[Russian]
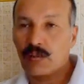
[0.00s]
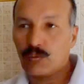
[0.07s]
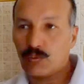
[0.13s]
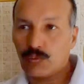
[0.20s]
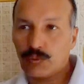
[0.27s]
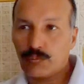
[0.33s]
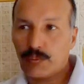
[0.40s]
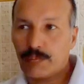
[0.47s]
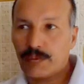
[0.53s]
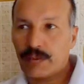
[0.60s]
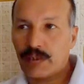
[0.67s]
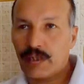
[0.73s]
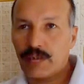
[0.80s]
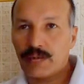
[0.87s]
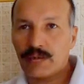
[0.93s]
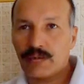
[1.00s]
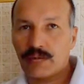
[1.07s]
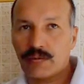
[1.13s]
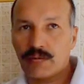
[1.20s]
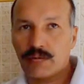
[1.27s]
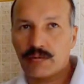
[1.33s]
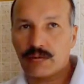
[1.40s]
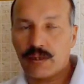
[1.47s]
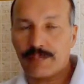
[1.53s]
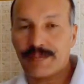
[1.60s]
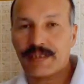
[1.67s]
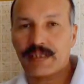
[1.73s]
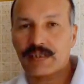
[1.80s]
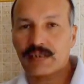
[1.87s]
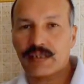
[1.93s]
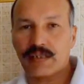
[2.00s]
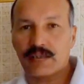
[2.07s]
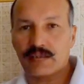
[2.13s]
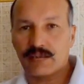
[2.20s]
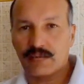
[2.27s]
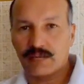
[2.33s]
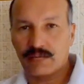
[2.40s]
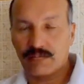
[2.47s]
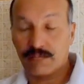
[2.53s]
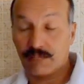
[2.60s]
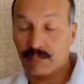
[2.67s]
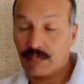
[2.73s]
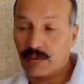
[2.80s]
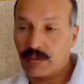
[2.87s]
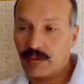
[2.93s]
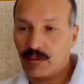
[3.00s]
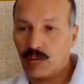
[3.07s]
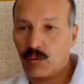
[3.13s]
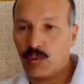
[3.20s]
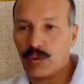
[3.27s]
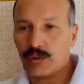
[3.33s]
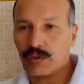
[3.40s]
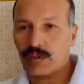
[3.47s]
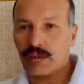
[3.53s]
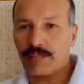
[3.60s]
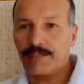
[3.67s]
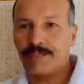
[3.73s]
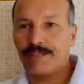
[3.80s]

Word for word: Ну вот попытаюсь э, обсказать коротко,